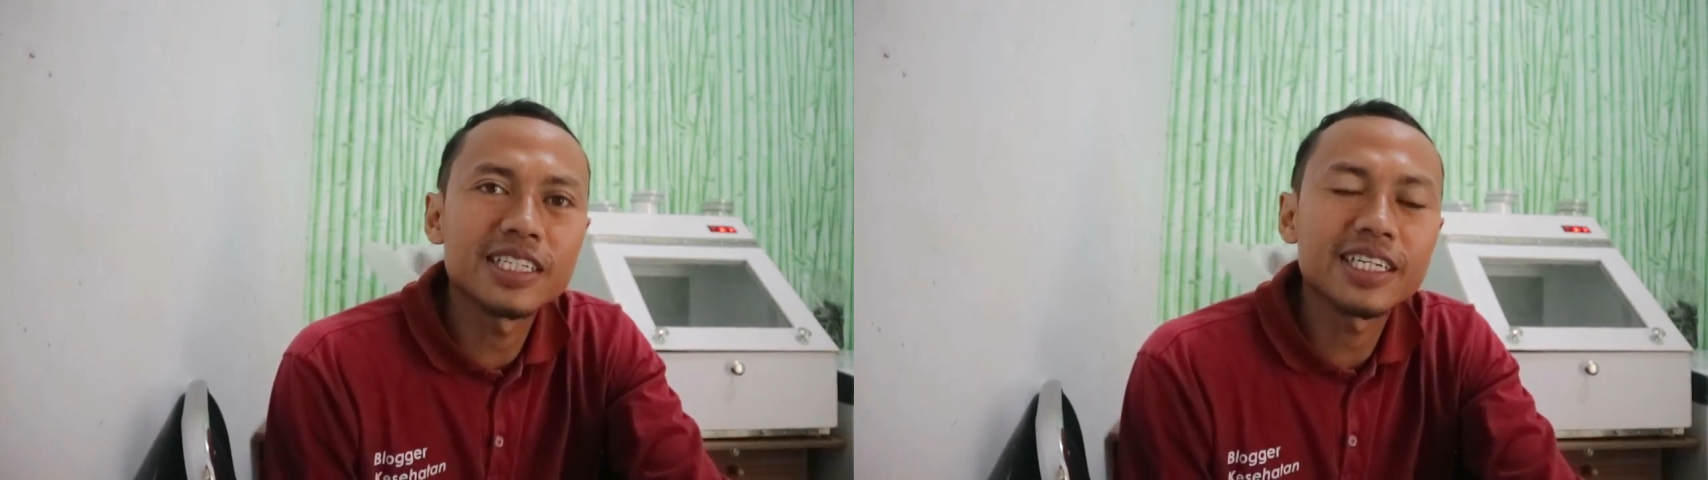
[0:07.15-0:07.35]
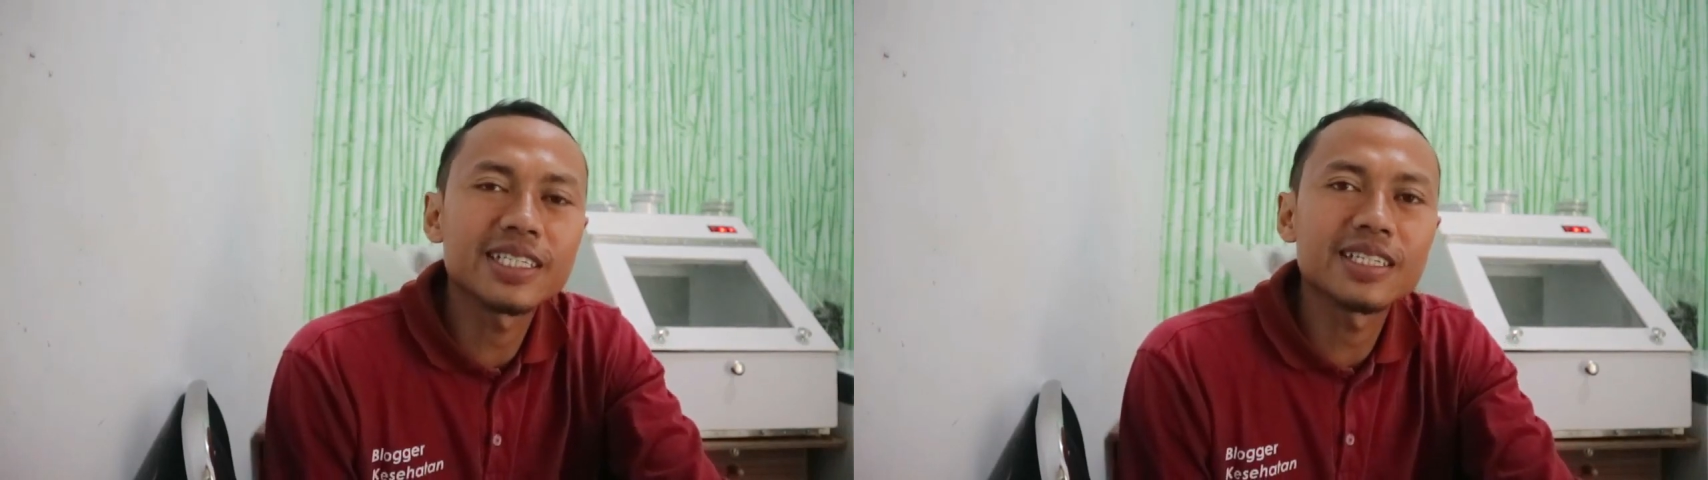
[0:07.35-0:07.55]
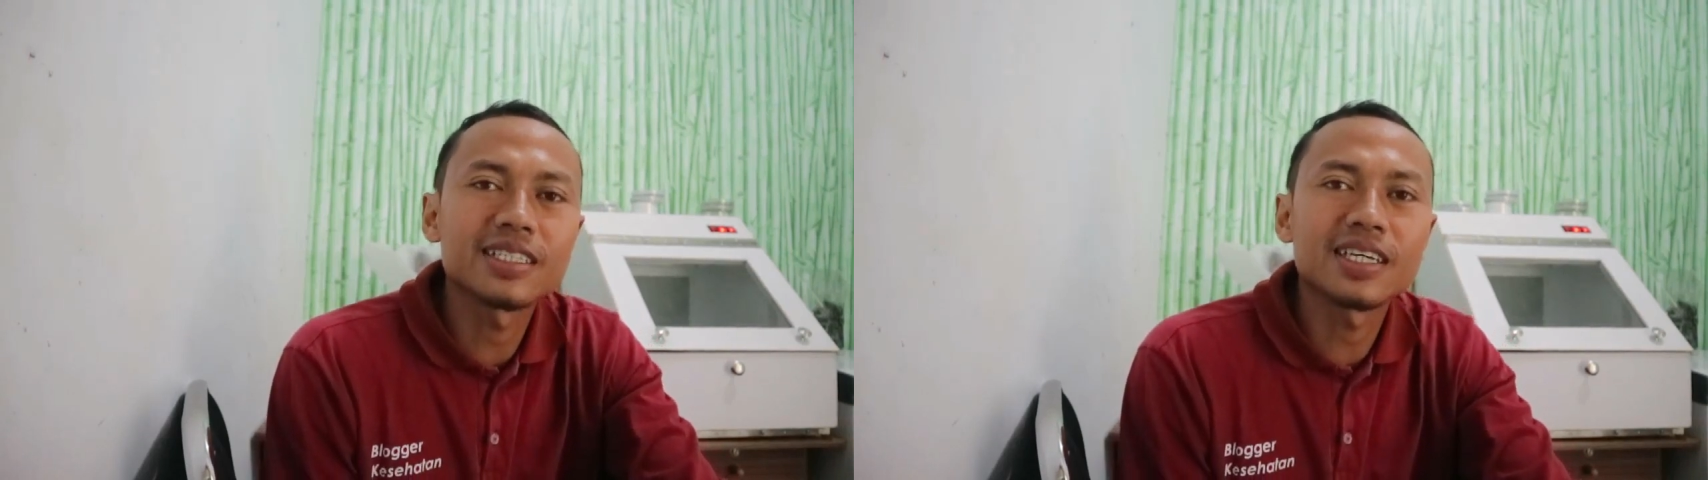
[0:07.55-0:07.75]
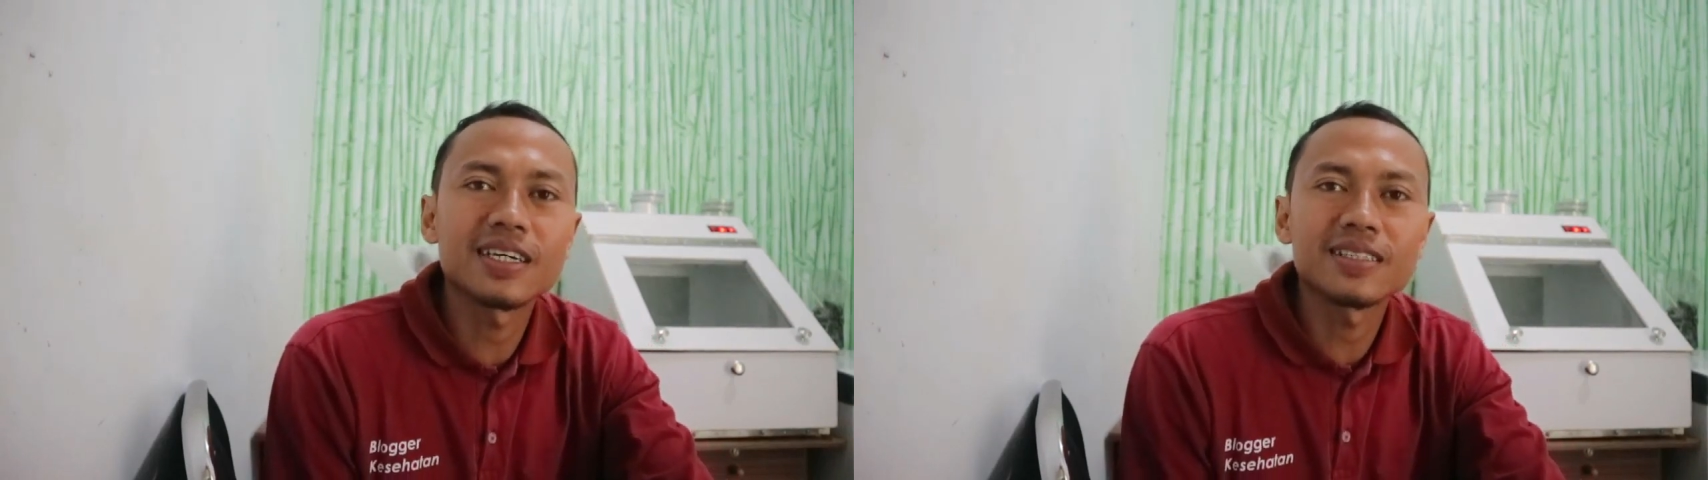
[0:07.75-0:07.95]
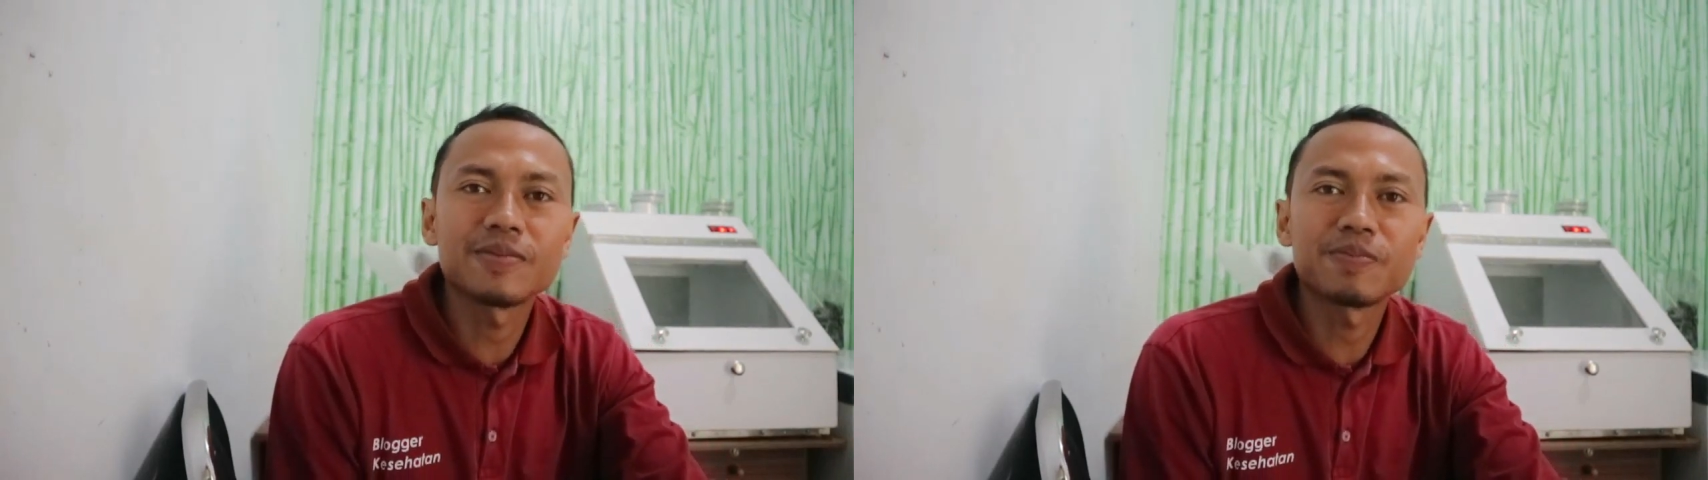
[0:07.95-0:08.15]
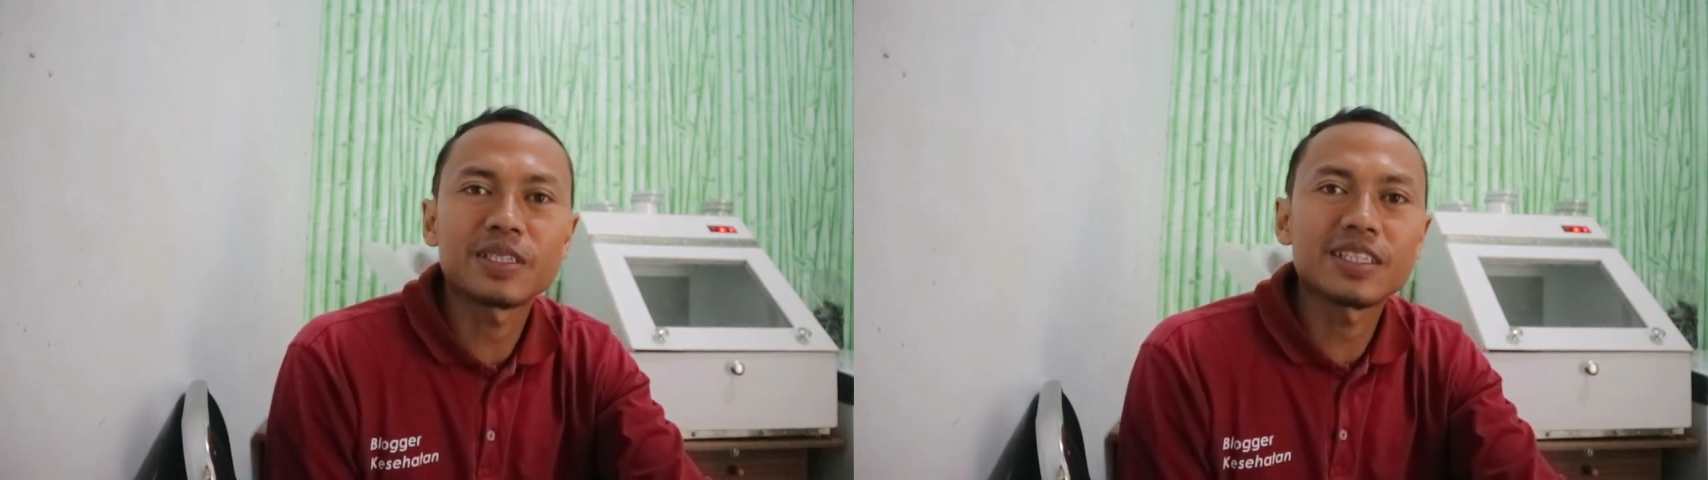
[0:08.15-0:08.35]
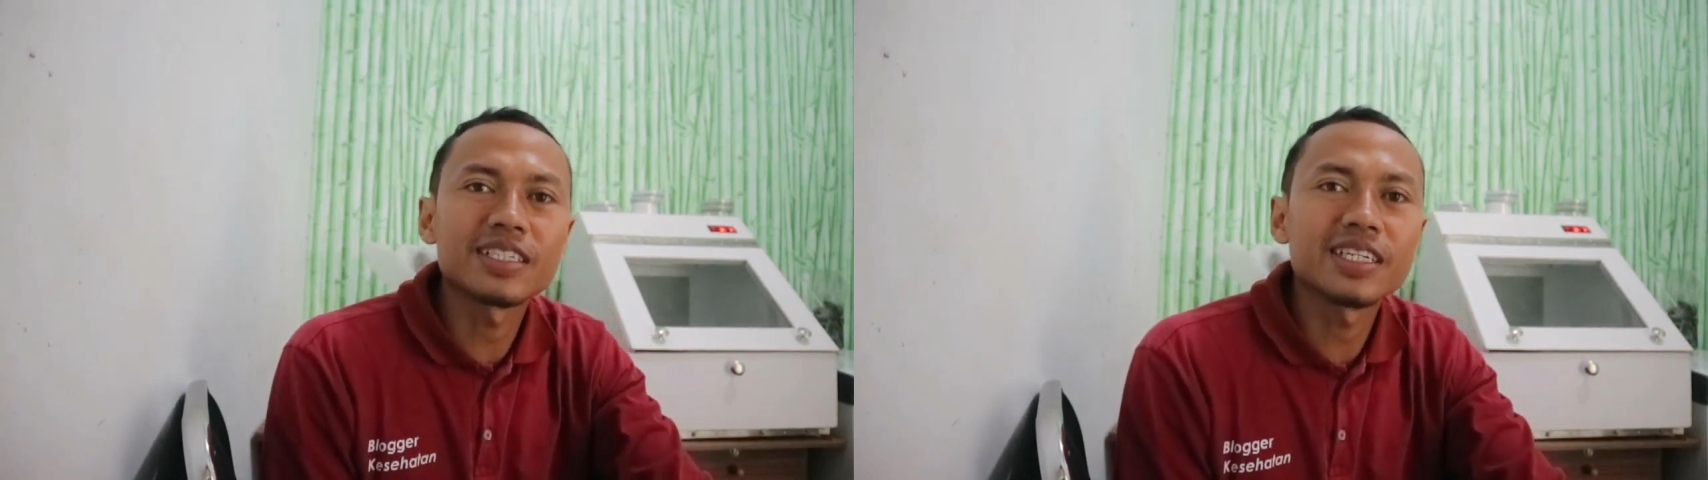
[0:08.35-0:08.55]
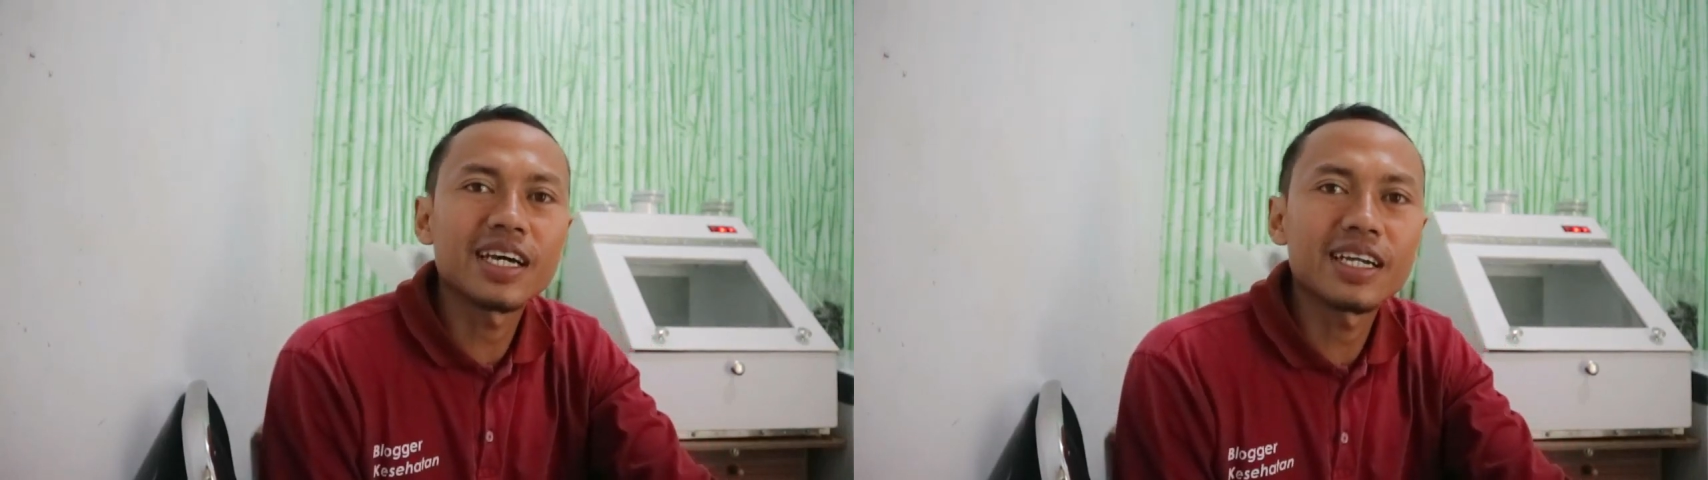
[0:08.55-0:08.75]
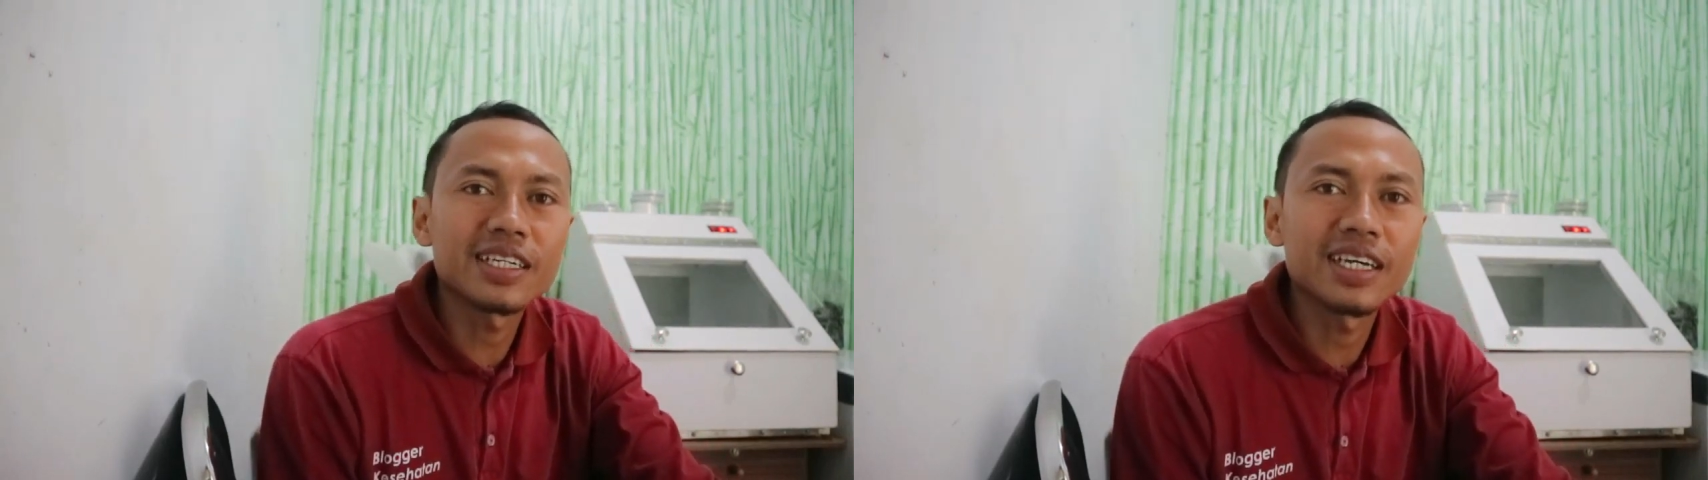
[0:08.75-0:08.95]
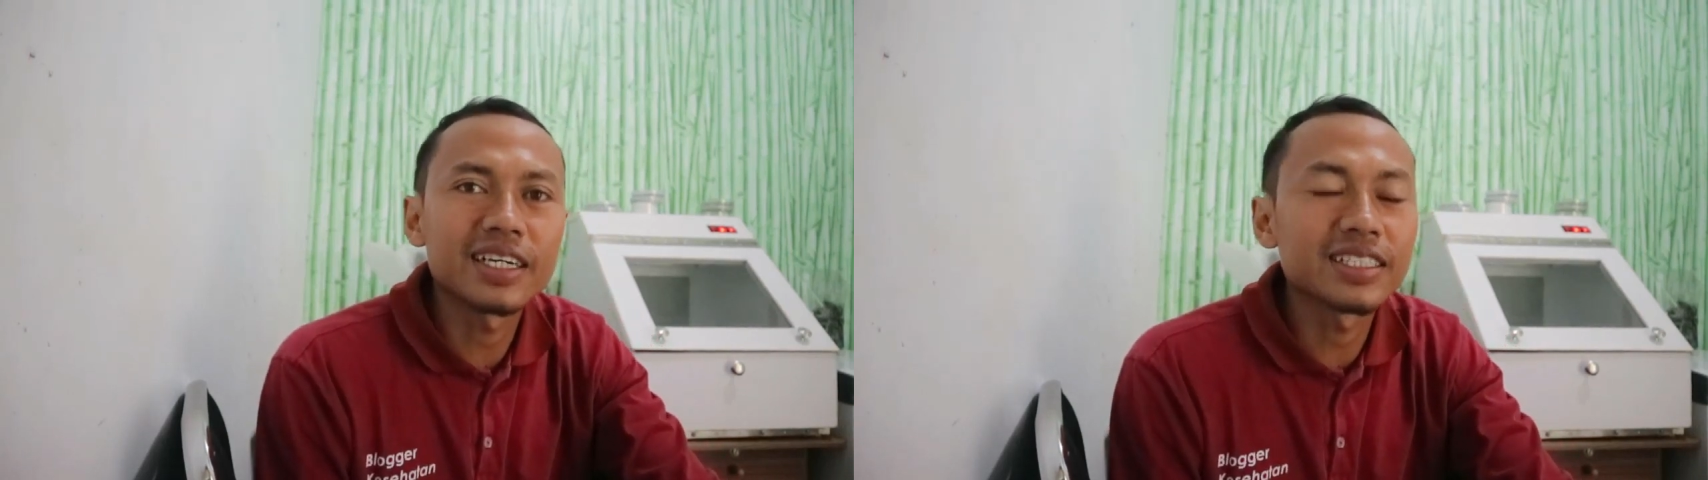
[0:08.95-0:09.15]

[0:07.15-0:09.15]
sedikit tentang pertanyaan yang